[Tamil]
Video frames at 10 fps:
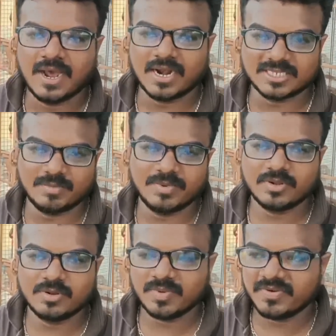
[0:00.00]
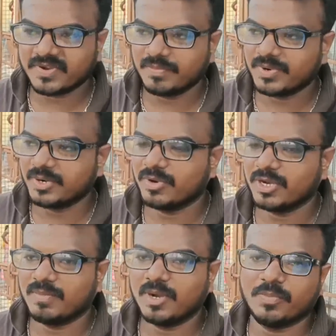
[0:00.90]
சமீர் குரூப் ஆஃப் கம்பெனி
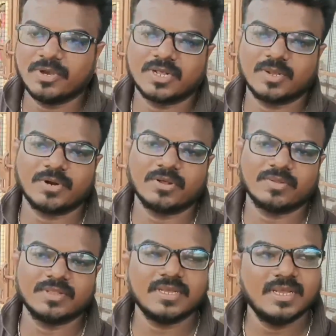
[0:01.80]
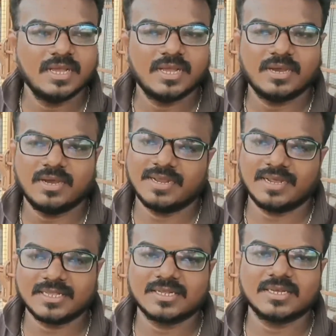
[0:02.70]
மூலயமா போயிருக்க பணம் வந்து
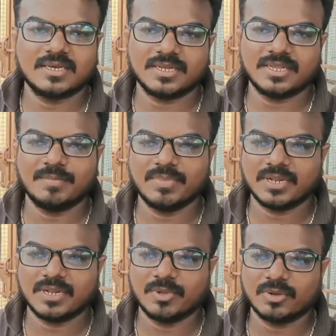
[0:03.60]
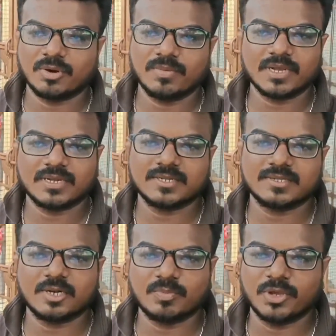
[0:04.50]
அதான் எண்பது எண்பது கோடி ரூபா
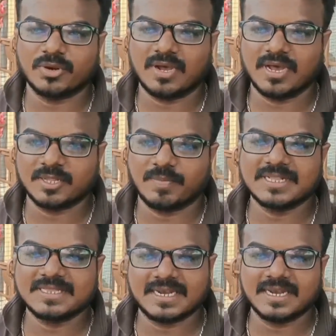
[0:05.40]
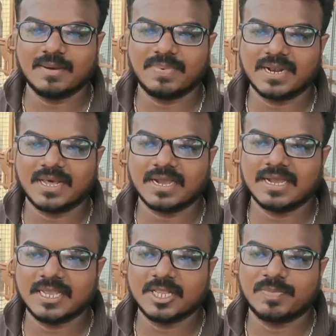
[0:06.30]
கிட்டத்தட்ட போயிருக்கோம் அந்த பணத்தை என்ன பண்ணாங்க
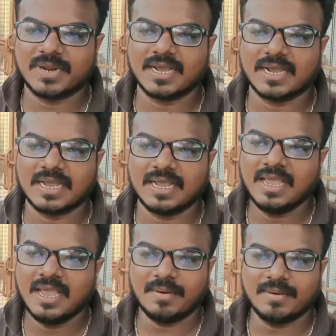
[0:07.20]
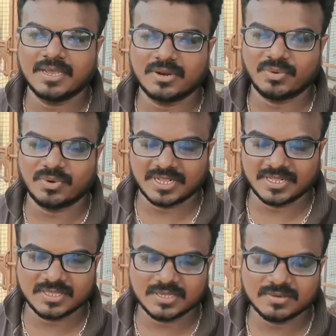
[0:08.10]
ஏது பண்ணாங்க அப்படிங்கிற ஒரு
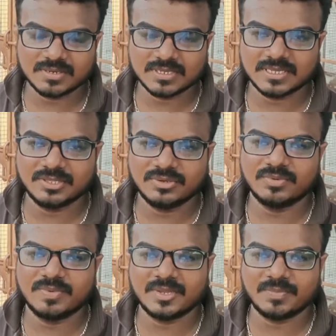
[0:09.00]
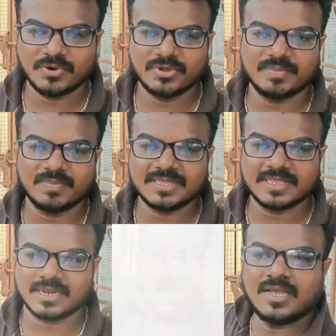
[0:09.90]
எந்த ஒரு இதுவுமே இப்போ வரைக்குமே
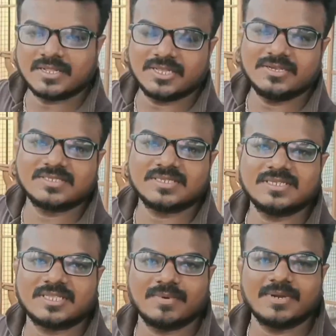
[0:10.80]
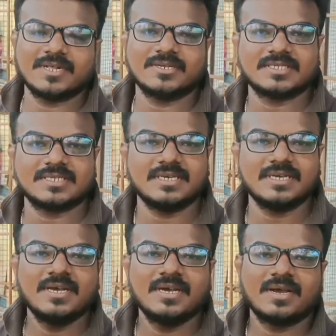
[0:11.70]
தெரில தயவு செஞ்சு தமிழ்நாடு அரசு
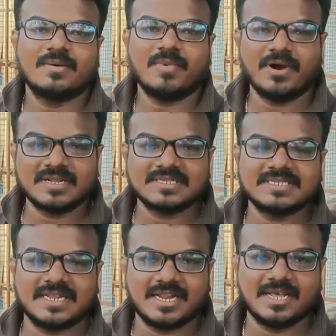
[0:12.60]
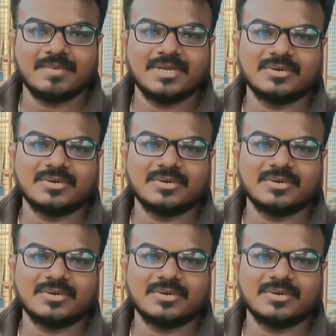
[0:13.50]
மாவட்ட ஆட்சியர் எல்லாமே